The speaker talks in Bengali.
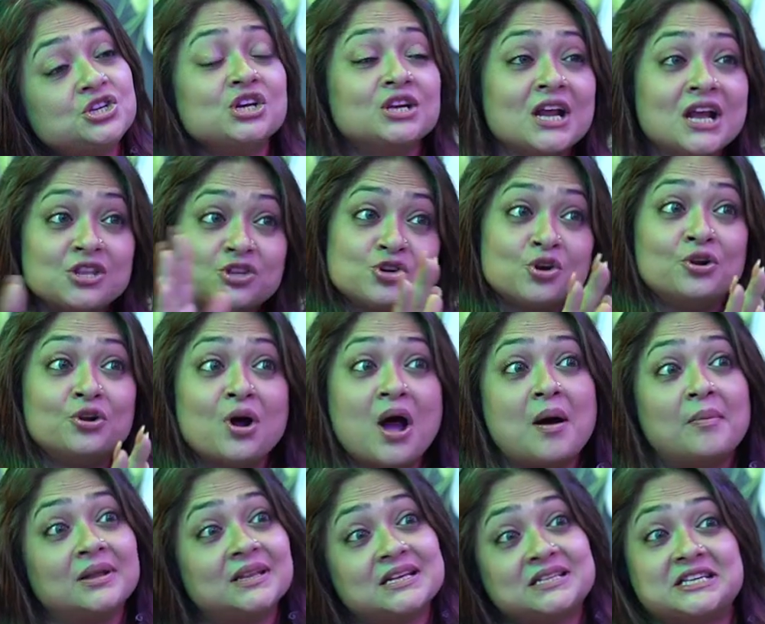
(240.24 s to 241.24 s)
সেটার জন্য
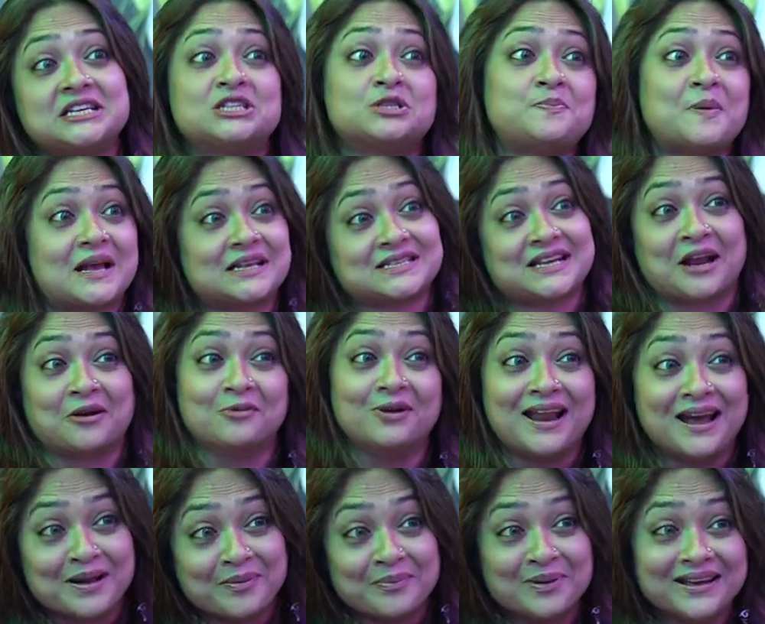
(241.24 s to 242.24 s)
আমাদের সিক্স প্যাক্স কেন
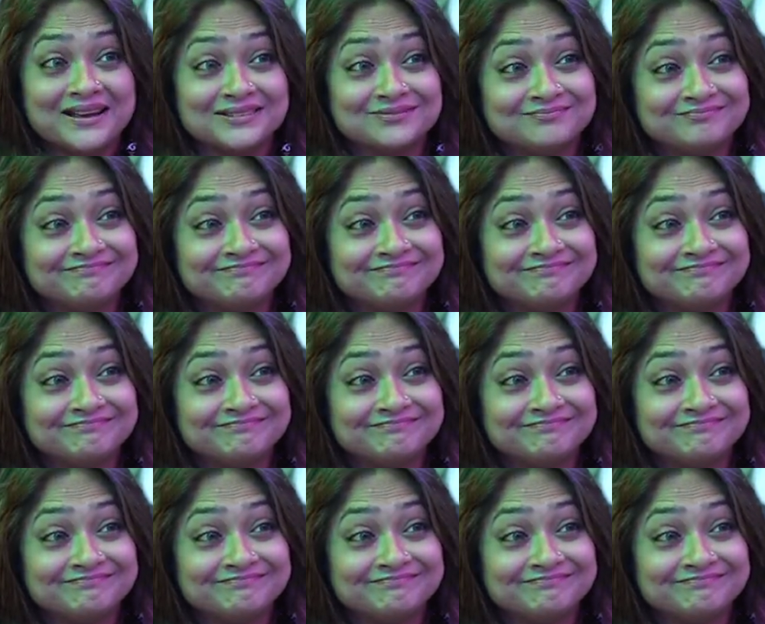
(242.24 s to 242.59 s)
লাগবে